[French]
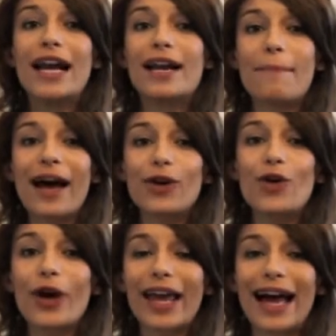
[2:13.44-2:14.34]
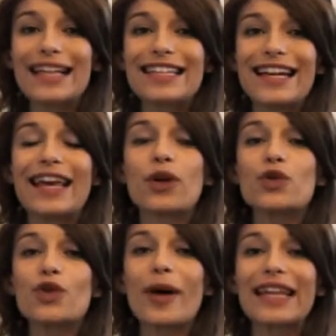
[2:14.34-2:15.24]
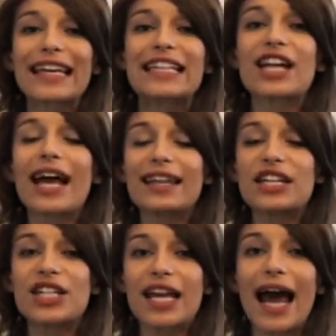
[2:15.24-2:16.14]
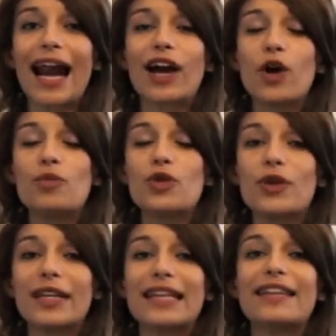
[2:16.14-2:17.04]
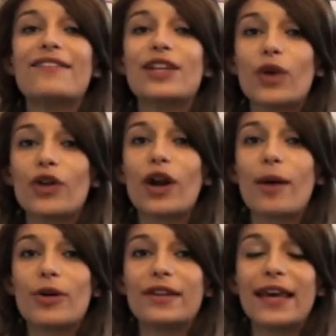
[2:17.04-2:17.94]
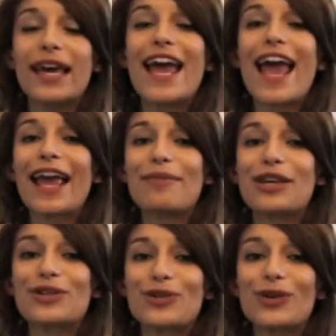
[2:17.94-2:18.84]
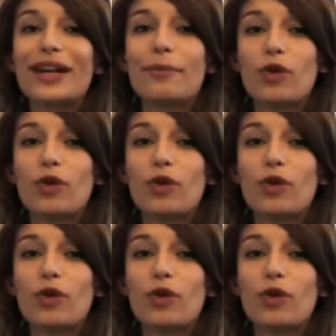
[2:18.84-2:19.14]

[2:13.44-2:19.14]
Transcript: les marques lauréates, les consommatrices rattachées à la communauté des victoires de la beauté et bien sûr les